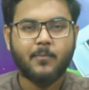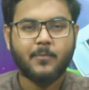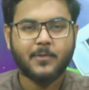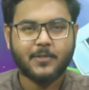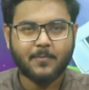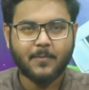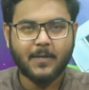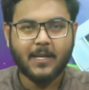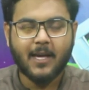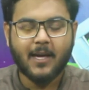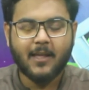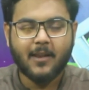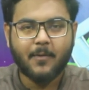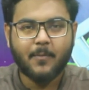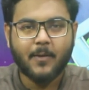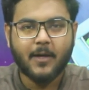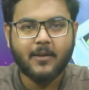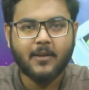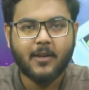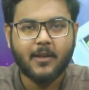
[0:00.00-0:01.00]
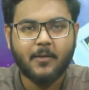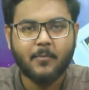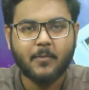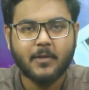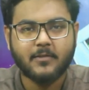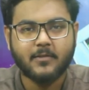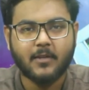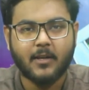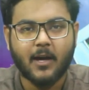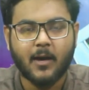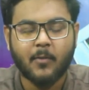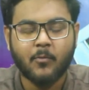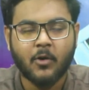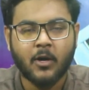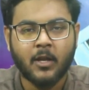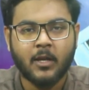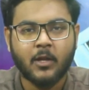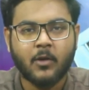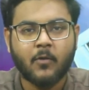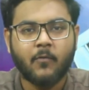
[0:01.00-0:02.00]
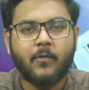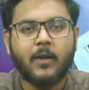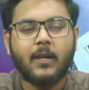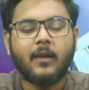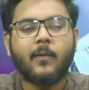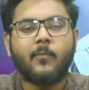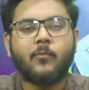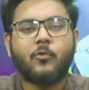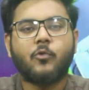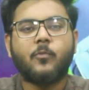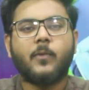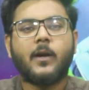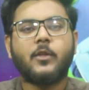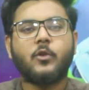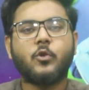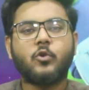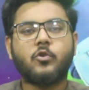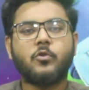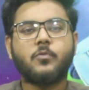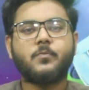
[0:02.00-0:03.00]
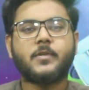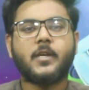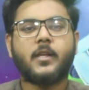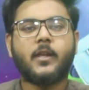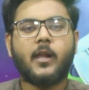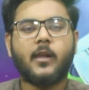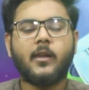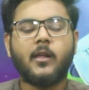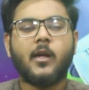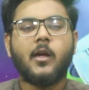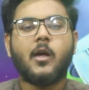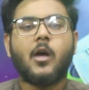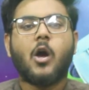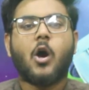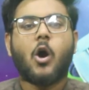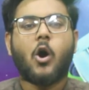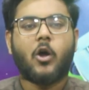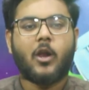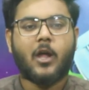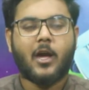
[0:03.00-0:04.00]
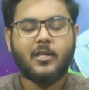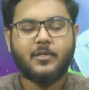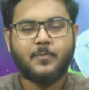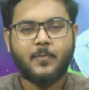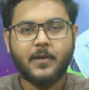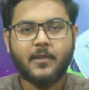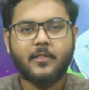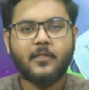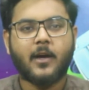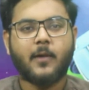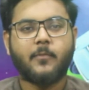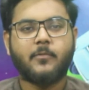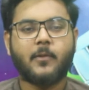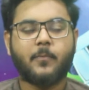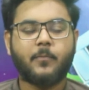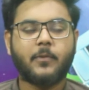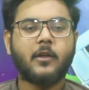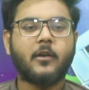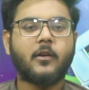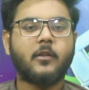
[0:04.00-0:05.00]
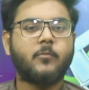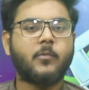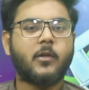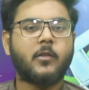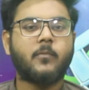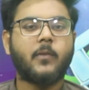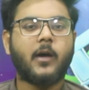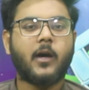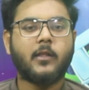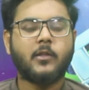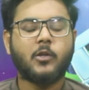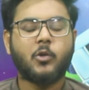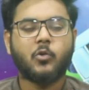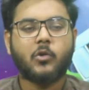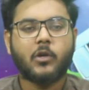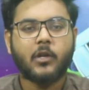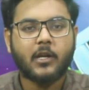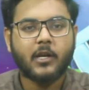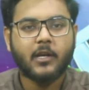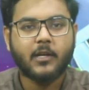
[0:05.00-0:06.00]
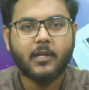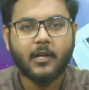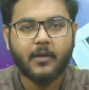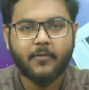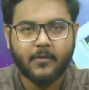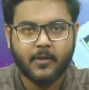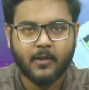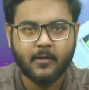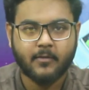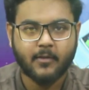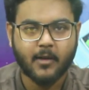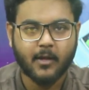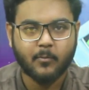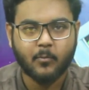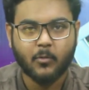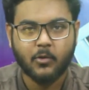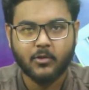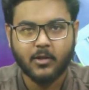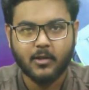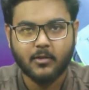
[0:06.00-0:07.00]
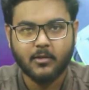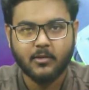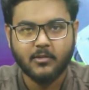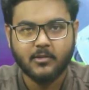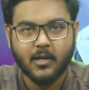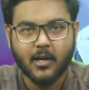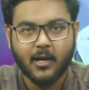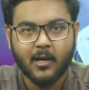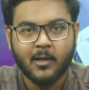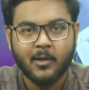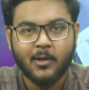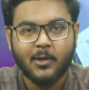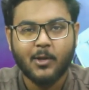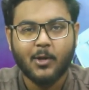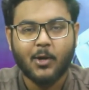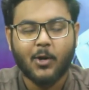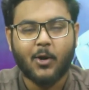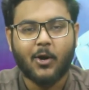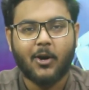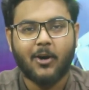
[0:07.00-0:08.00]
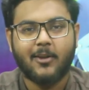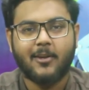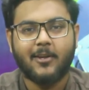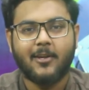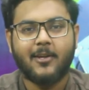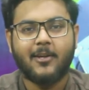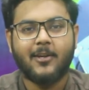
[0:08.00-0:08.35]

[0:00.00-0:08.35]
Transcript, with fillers: बसमीम अल्लाम वेलकम टू माय यूट्यूब चैनल और आज फिर से आप सबकी खिदमत में हाजिर हूँ क्रिकेट कैफ़े के साथ सिंह शाह और